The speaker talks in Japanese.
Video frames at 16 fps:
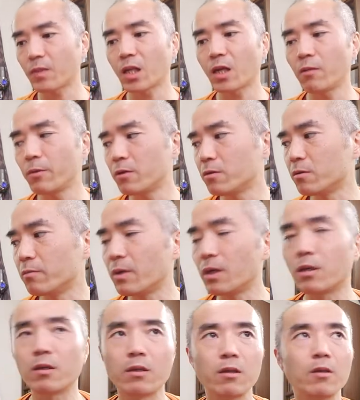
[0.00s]
うん、雨降る
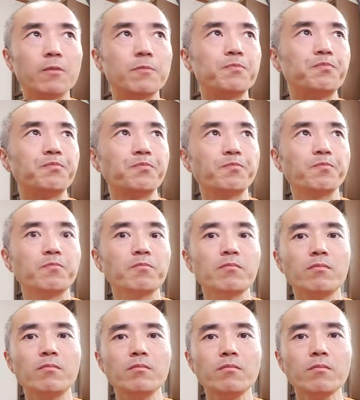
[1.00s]
前にね
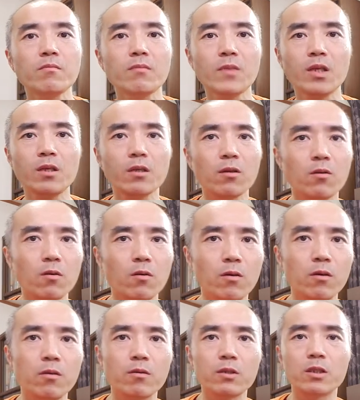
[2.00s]
できな粉
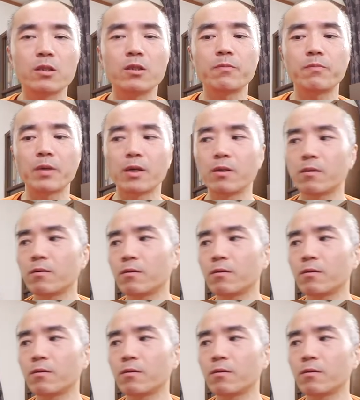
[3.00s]
大さじ1杯